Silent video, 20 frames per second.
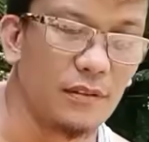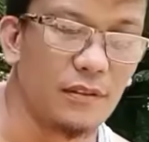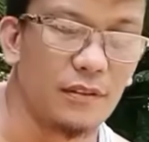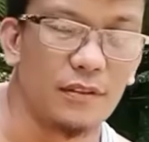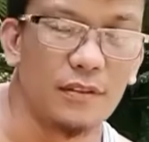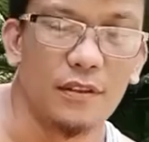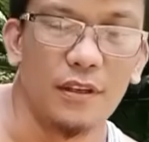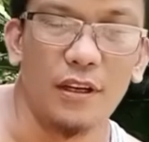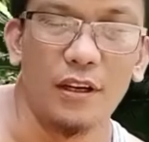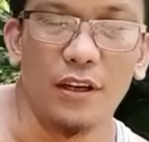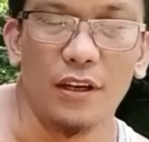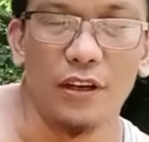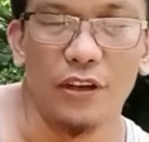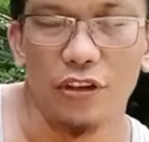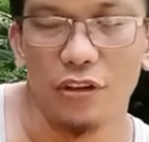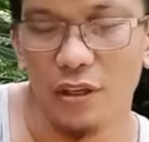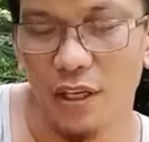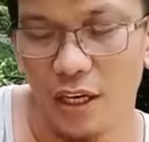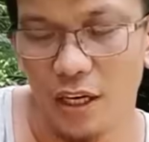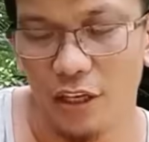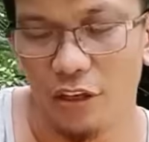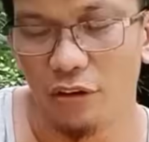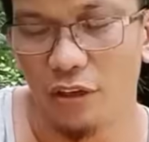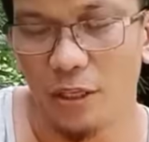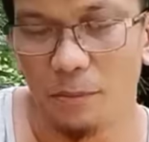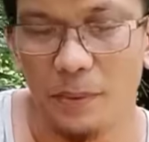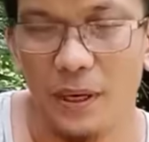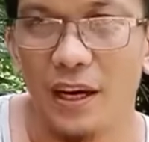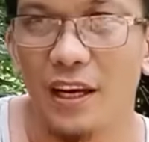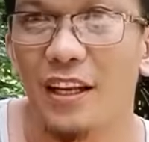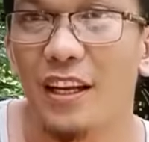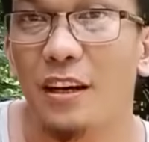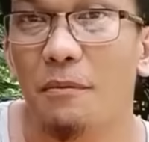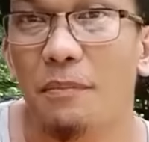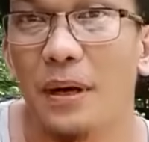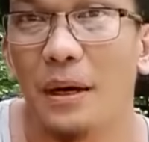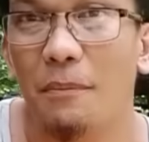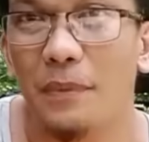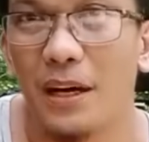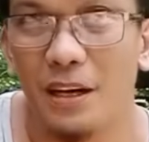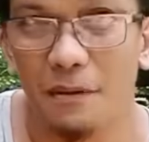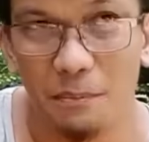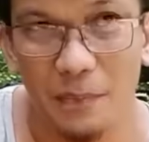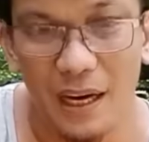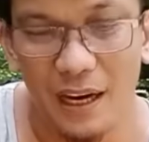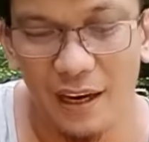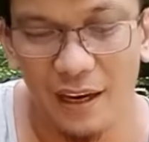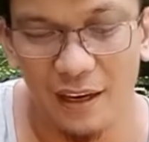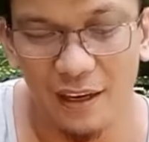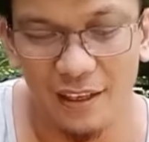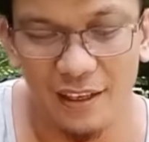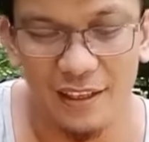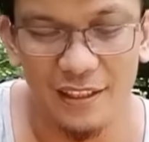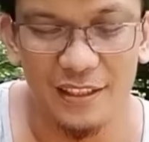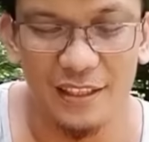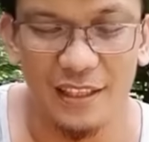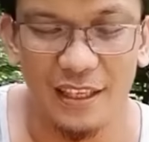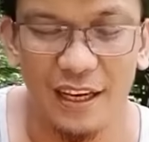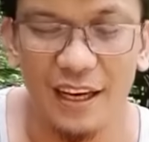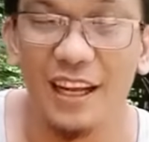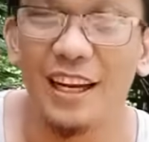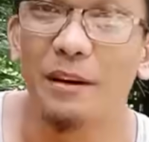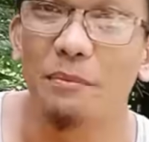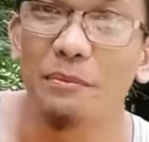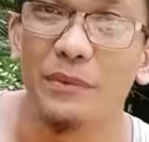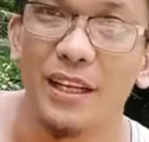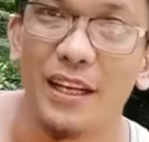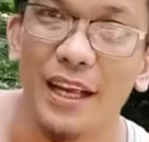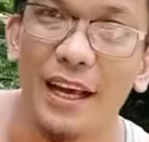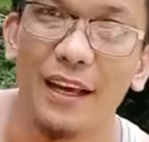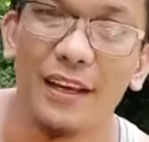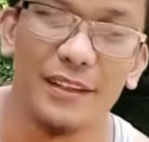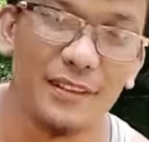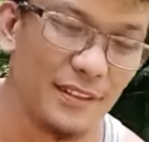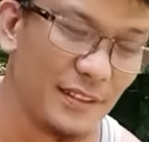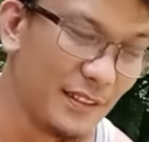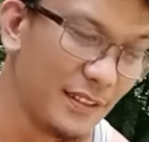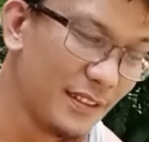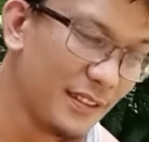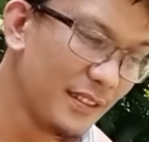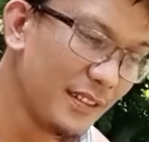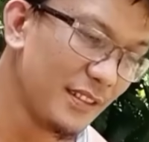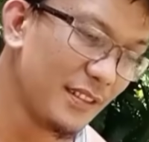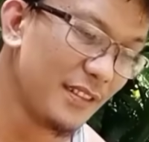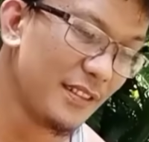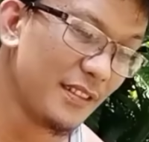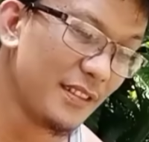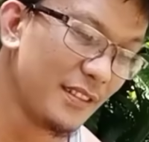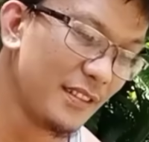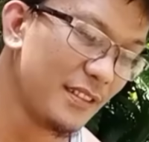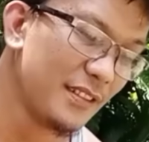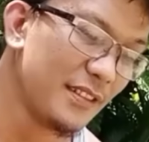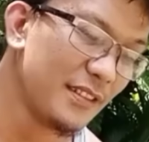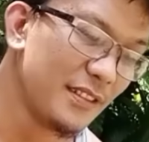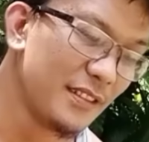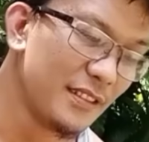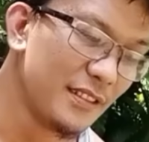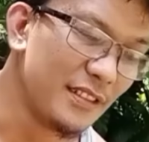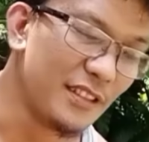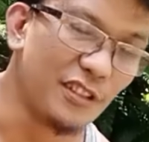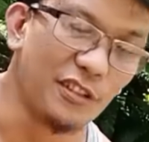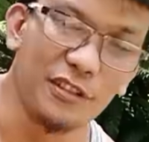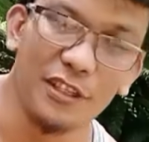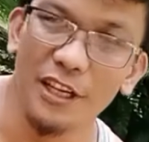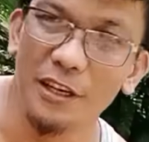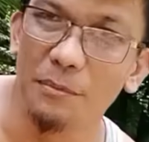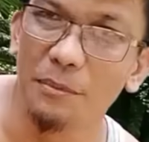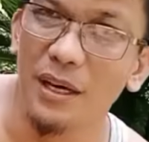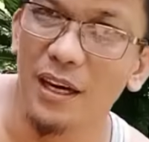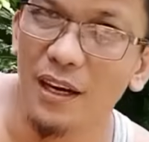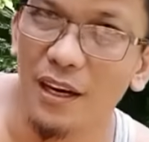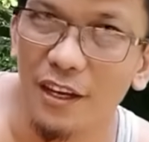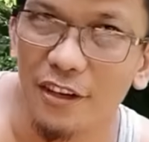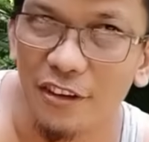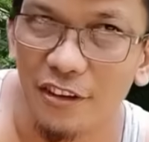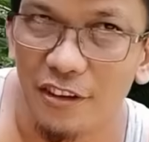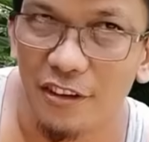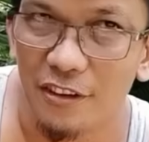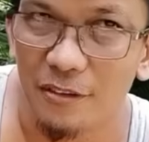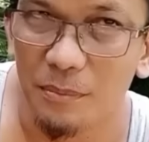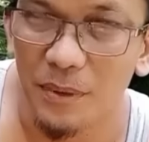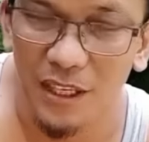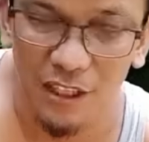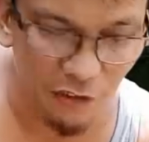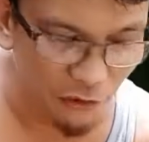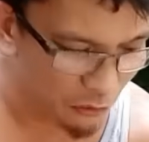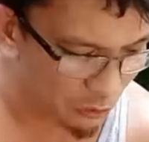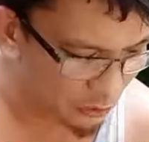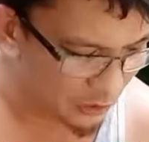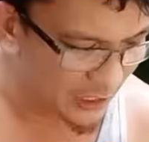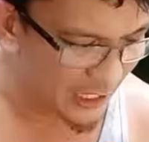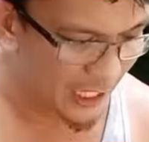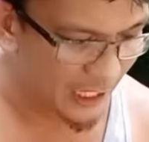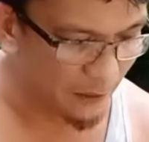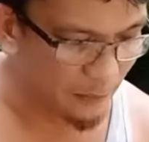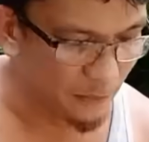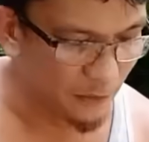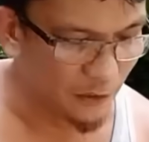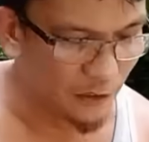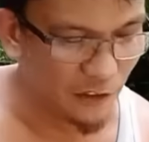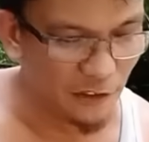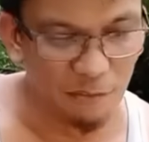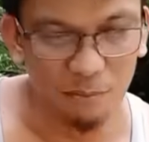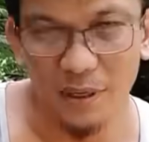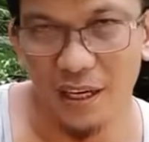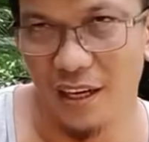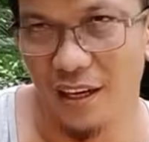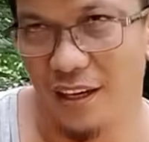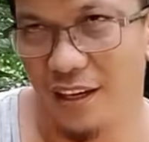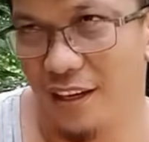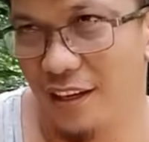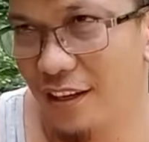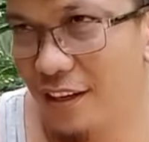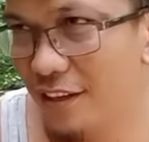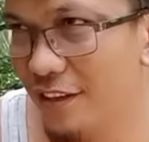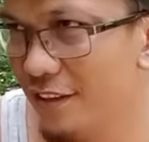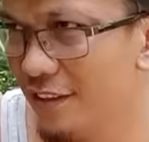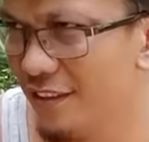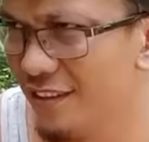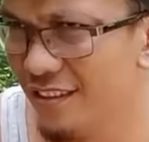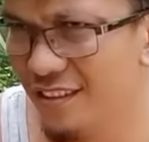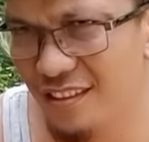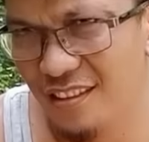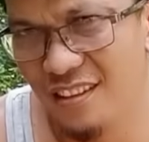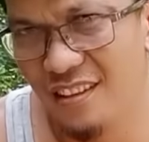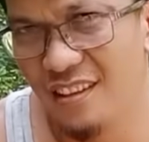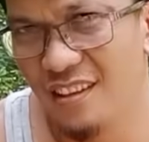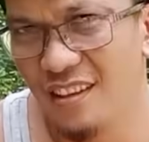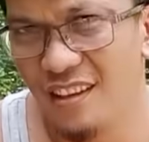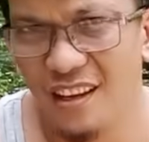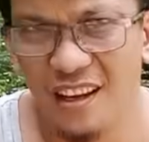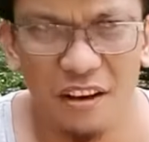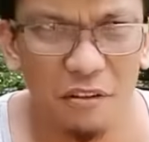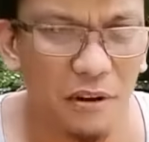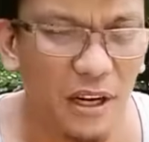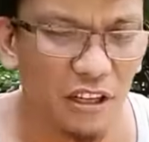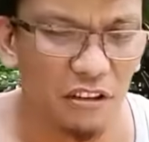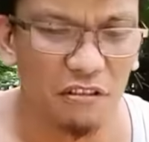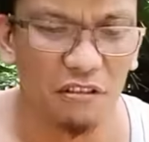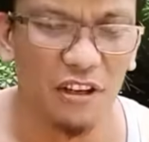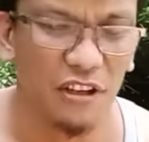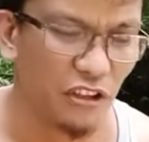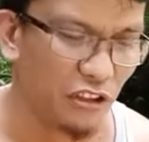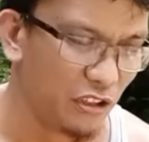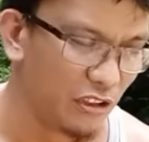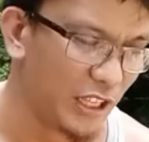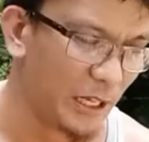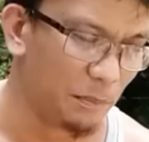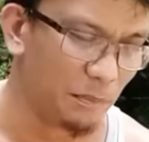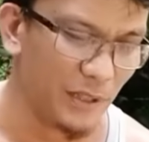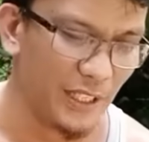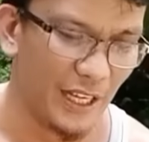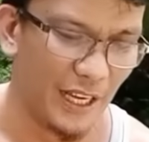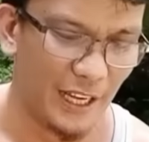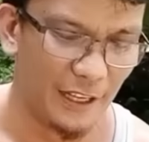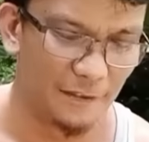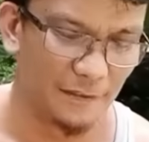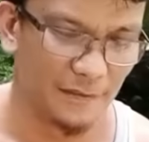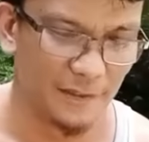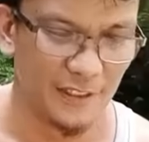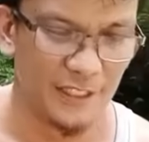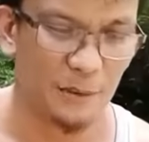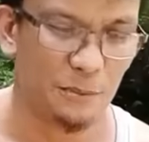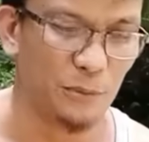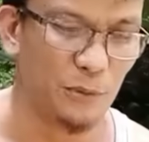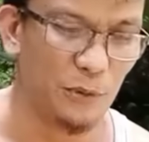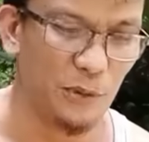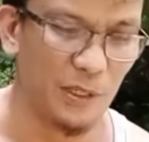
Uh, yun na nga, yung iba ay nagmamaang-maangan kasi nga alam nila. Gusto lang mang ano, mang good time or mang ewan kung ano yung trip nila sa buhay